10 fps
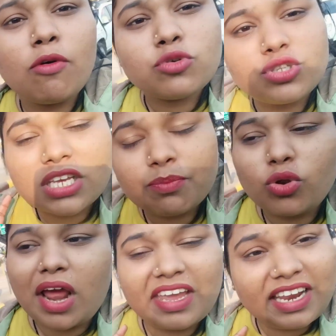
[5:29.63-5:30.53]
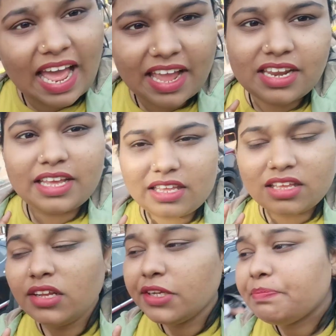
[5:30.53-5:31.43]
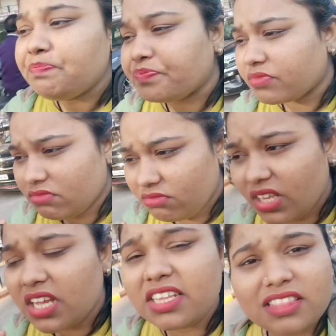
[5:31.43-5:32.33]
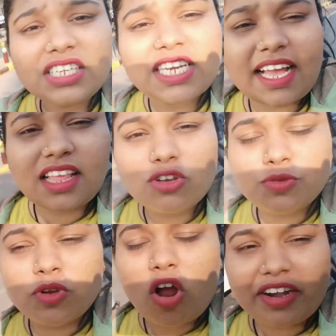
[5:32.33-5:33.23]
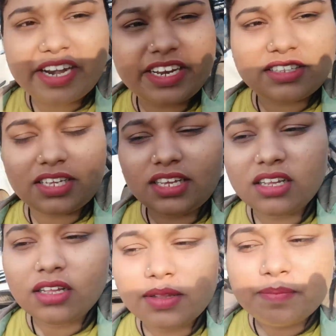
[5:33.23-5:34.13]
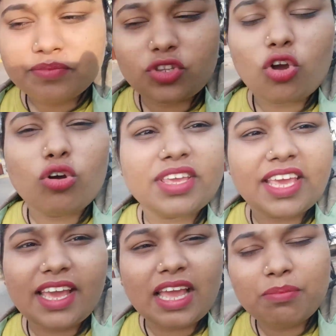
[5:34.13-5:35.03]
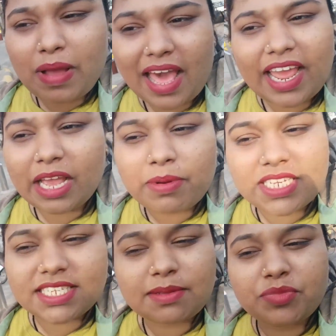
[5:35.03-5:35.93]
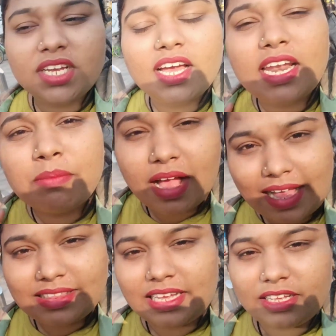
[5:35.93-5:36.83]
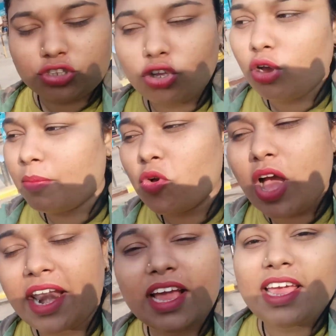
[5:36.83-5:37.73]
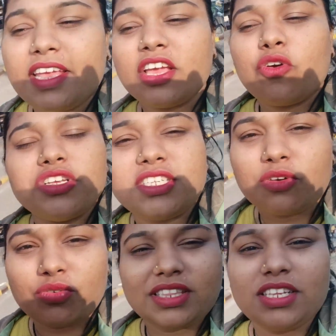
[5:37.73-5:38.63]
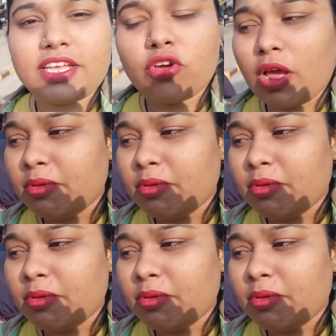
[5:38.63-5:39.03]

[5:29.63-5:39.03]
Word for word: प्लेट था वो मुझसे पूरा खिला ही नहीं इतनी ज़्यादा उसमें क्वांटिटी थी तो ये बारह एक बजे के समथिंग अगर हम खाते हैं तो हमको खाना खाने की कोई ज़रूरत